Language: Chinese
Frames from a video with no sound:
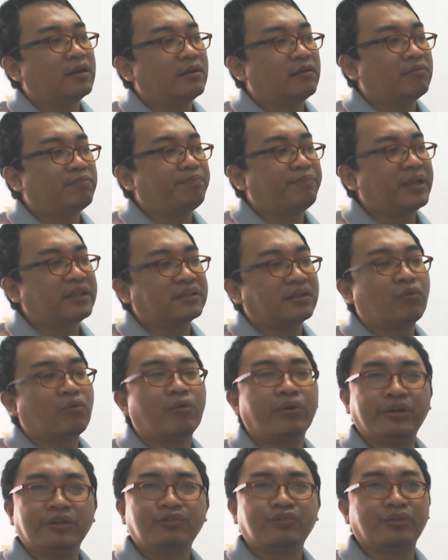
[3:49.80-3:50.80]
变成
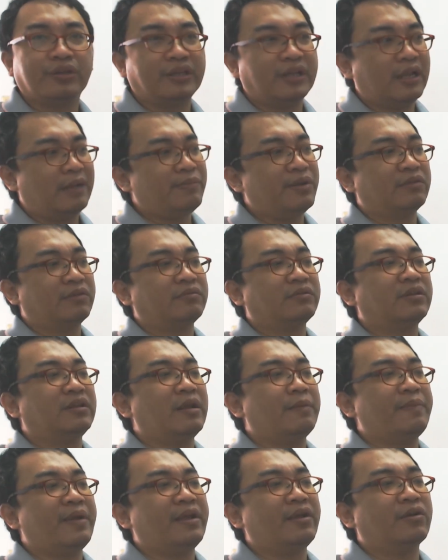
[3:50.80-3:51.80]
癸水也没也
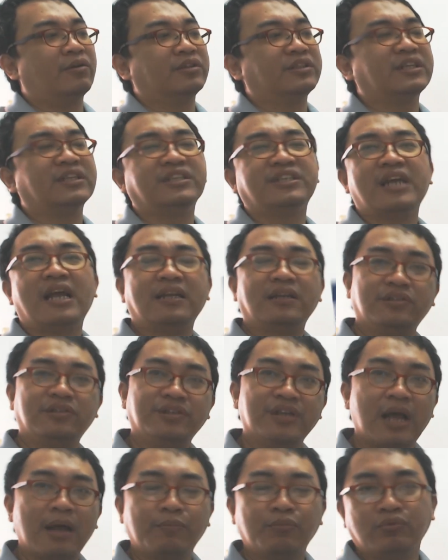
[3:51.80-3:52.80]
没有，剩下一个
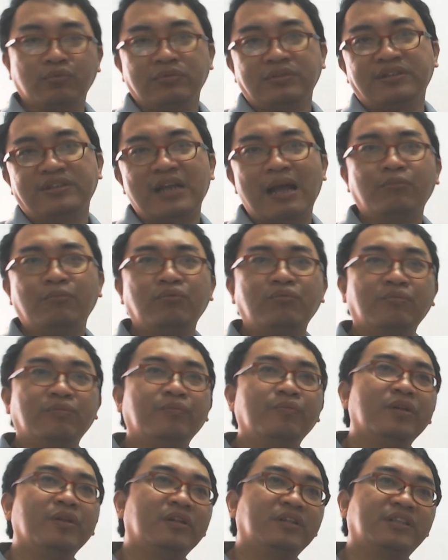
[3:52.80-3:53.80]
甲木，甲木
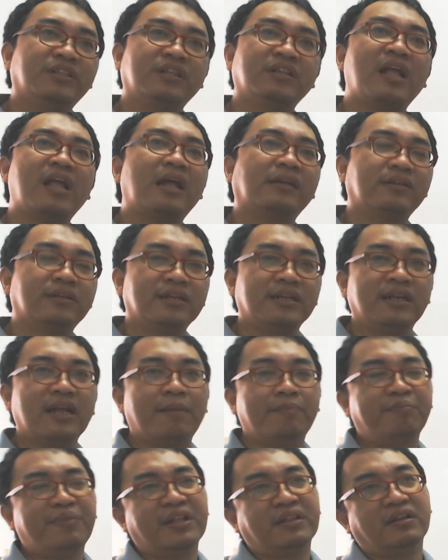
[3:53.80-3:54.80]
生它的力量
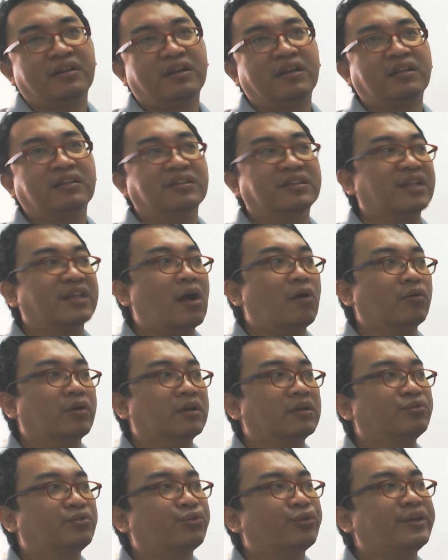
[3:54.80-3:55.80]
变得更少了，
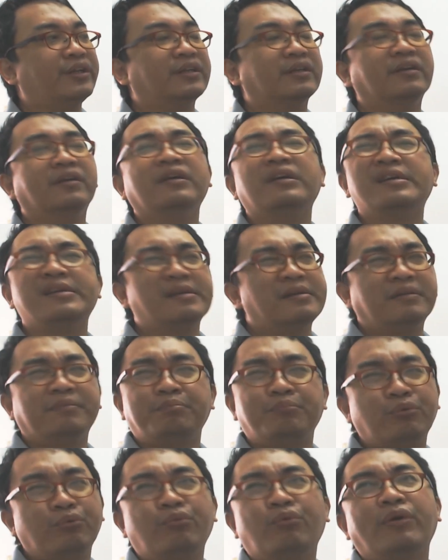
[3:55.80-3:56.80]
所以呢，
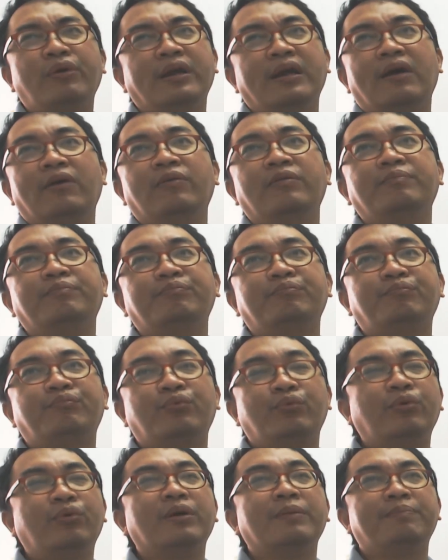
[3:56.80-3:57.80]
不会哦，不
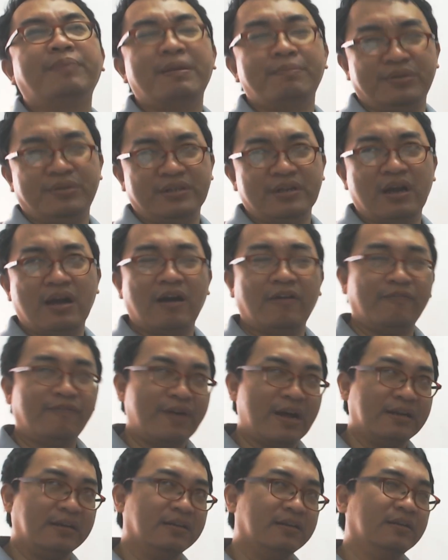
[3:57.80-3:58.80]
会变比较好，反
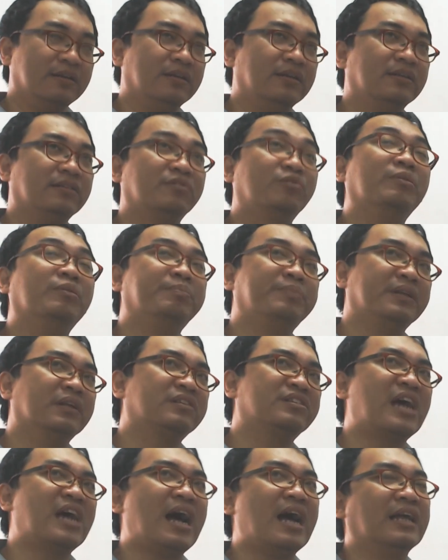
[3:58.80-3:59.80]
而呢会比较
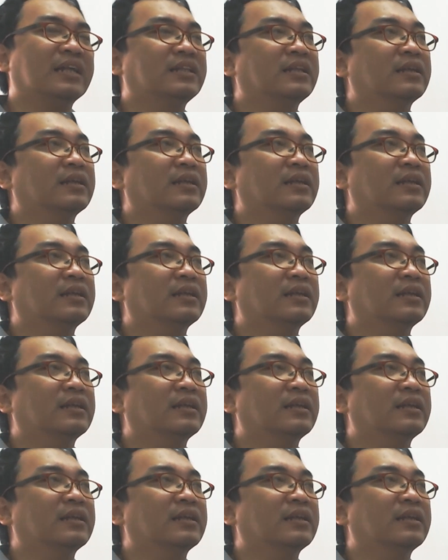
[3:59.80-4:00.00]
差一点